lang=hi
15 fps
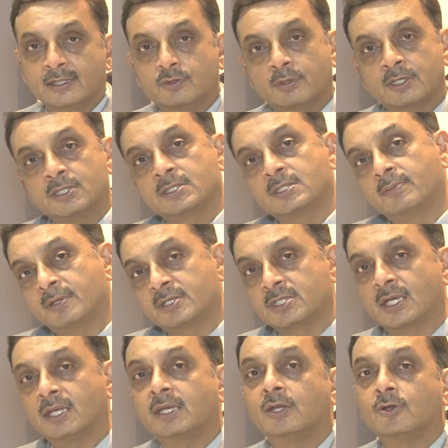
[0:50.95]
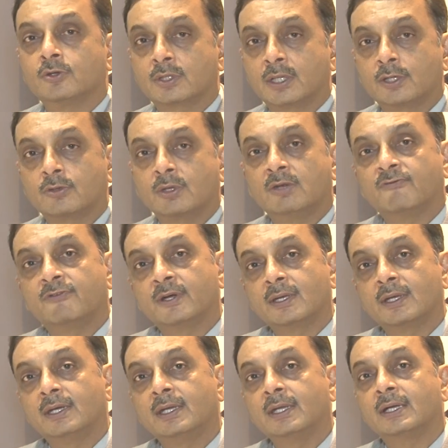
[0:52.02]
इस वजह से बच्चा नहीं होता तो
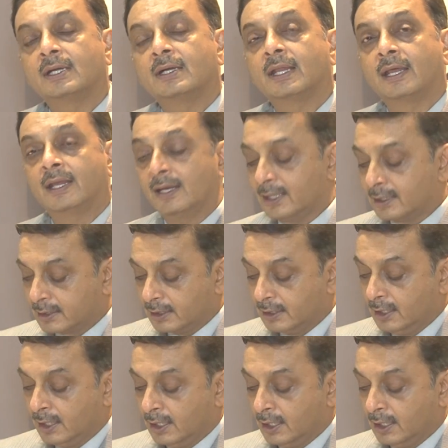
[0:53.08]
इनफर्टिलिटी का डायरेक्ट